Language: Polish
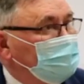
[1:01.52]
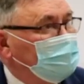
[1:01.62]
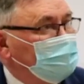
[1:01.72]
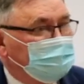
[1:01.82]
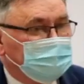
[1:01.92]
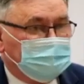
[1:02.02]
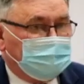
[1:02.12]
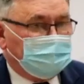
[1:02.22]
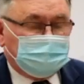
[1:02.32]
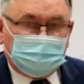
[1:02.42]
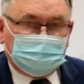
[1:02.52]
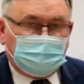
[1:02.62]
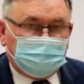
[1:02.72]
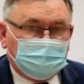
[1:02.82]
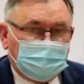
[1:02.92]
województwie, to
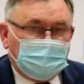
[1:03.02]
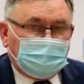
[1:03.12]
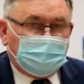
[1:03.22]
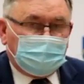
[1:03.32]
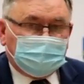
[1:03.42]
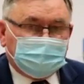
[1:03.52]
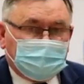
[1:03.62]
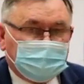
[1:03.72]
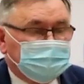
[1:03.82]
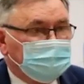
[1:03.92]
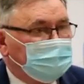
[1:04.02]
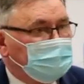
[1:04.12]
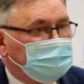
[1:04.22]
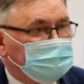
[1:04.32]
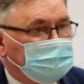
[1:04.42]
są koła gospodyń
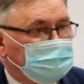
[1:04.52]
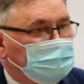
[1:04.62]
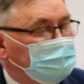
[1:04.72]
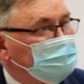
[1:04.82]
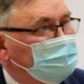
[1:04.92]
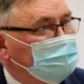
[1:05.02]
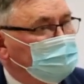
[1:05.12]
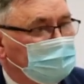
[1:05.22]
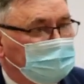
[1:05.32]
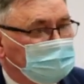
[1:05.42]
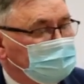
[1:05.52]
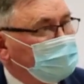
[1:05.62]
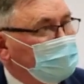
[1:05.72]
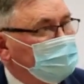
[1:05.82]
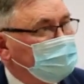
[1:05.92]
wiejskich, to są ludowe
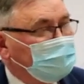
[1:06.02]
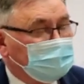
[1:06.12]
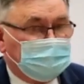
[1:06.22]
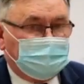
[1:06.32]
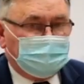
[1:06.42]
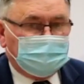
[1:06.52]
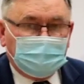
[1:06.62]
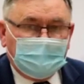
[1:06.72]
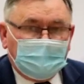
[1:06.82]
zespoły sportowe,